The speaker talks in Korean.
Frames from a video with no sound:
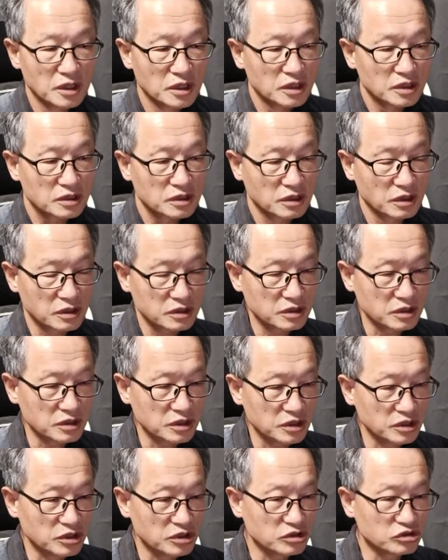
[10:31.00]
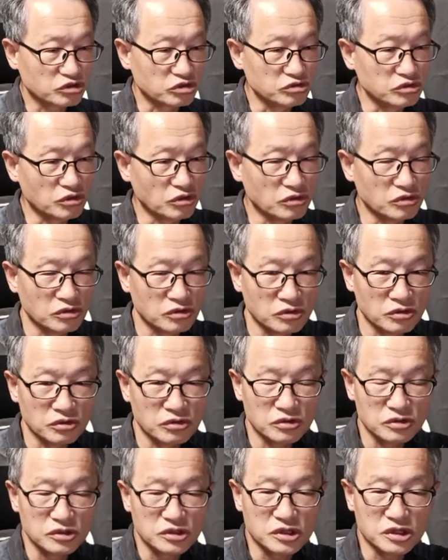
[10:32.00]
그래서 이
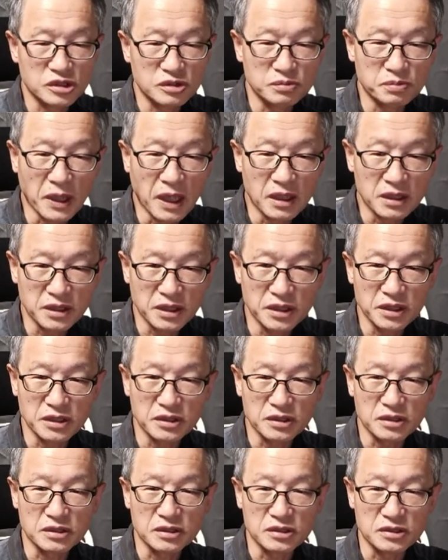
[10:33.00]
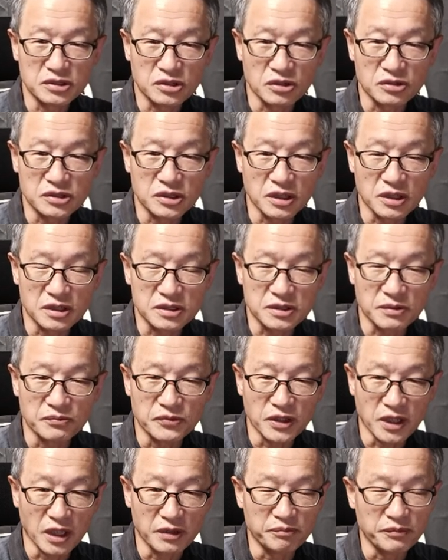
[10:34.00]
중동 지방의 그 정세가 참
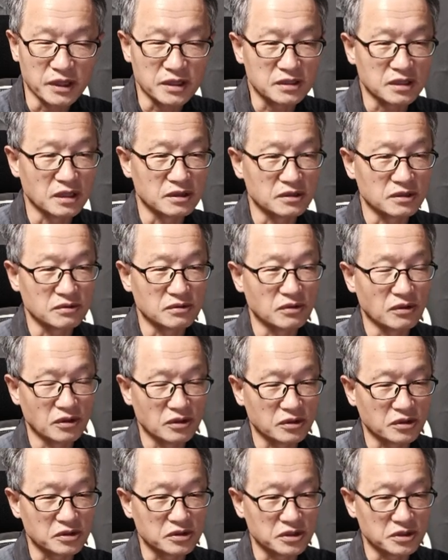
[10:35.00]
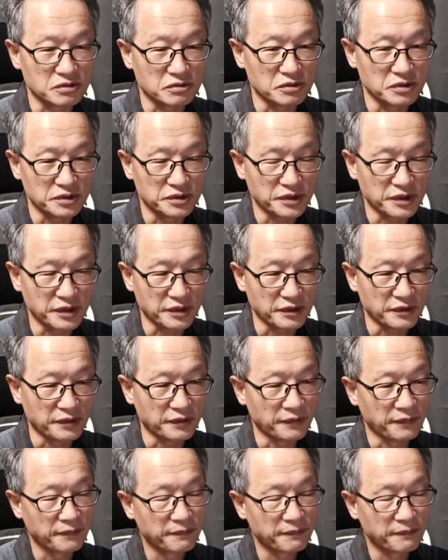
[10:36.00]
난맥상으로 얽혀지고 있는데